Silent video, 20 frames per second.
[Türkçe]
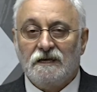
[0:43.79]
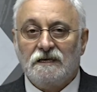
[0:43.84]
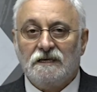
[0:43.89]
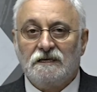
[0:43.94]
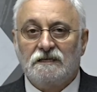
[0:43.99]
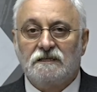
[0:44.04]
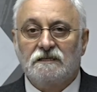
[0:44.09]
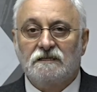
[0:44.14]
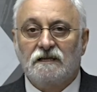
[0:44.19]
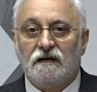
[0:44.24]

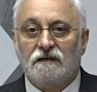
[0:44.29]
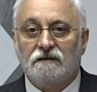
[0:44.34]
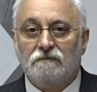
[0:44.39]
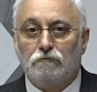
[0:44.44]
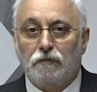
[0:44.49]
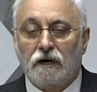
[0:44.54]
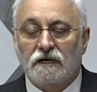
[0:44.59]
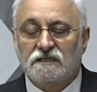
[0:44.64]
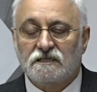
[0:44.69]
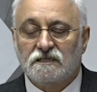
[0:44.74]

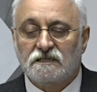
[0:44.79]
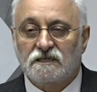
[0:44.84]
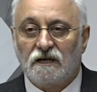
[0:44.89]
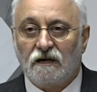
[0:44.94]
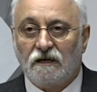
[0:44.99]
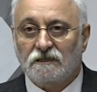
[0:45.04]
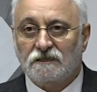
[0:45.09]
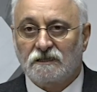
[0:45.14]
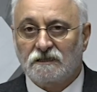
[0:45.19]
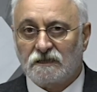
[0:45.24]
iktidarın baskısı
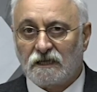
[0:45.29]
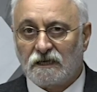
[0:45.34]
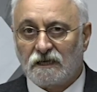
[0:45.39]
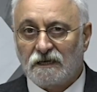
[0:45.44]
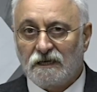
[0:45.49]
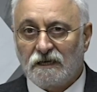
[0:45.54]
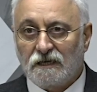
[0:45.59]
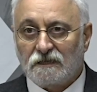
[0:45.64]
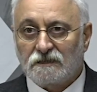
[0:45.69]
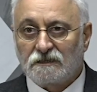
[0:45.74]
altında
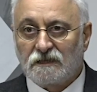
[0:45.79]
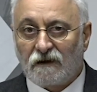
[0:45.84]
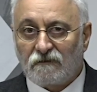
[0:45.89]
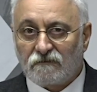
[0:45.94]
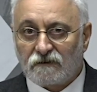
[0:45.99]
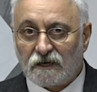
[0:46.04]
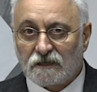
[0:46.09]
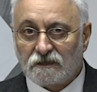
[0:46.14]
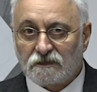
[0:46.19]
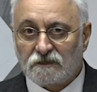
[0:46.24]

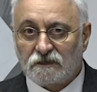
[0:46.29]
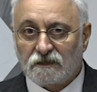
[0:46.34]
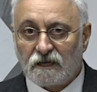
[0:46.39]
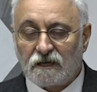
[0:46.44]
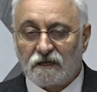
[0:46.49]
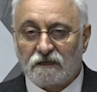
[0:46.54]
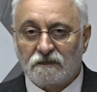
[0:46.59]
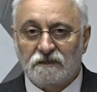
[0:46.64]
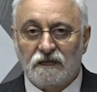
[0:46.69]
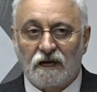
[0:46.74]

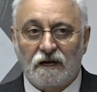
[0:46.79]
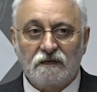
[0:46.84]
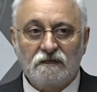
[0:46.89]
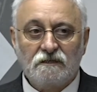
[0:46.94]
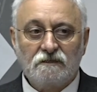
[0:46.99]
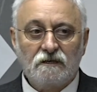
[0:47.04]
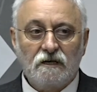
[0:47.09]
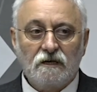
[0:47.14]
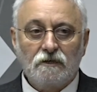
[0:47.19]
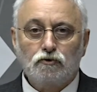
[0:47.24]
davrandığına
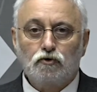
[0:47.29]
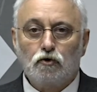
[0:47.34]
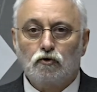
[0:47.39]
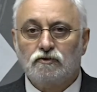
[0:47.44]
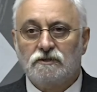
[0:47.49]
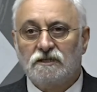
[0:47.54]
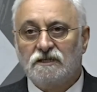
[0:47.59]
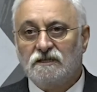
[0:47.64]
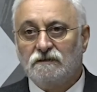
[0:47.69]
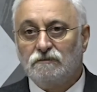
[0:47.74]
dair
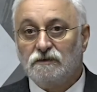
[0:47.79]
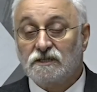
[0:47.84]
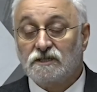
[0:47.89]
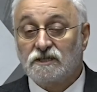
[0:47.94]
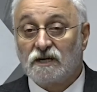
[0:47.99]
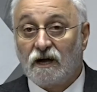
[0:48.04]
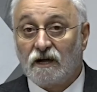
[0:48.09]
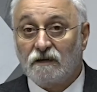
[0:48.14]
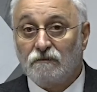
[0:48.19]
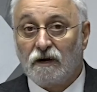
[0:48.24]
çok ciddi bir
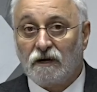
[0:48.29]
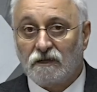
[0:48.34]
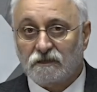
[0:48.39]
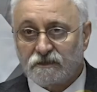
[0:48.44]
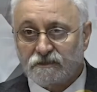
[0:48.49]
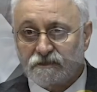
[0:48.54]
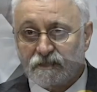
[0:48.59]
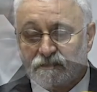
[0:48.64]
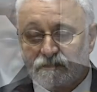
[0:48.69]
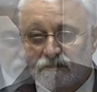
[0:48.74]
şaibe
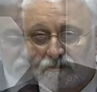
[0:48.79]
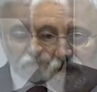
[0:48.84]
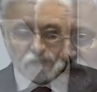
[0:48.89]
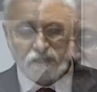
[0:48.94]
altındadır.